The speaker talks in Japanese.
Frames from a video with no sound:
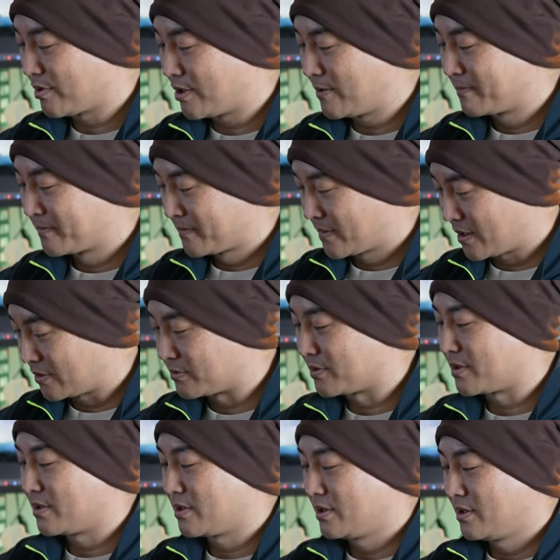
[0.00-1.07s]
れは後
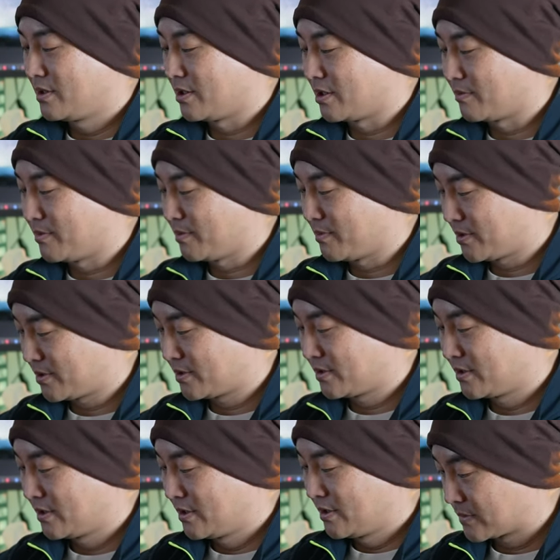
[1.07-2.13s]
で選びま
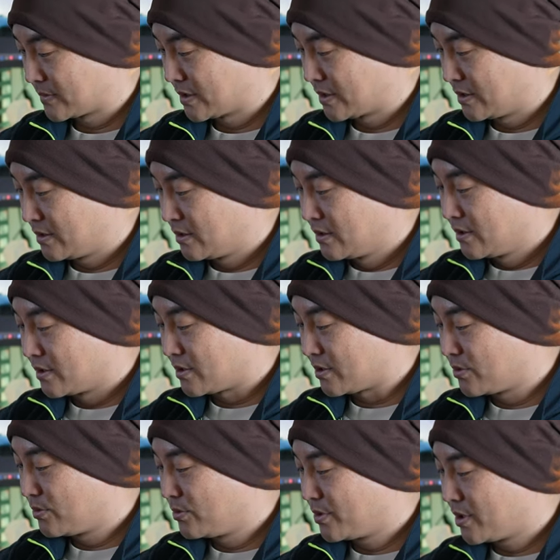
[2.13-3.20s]
す自動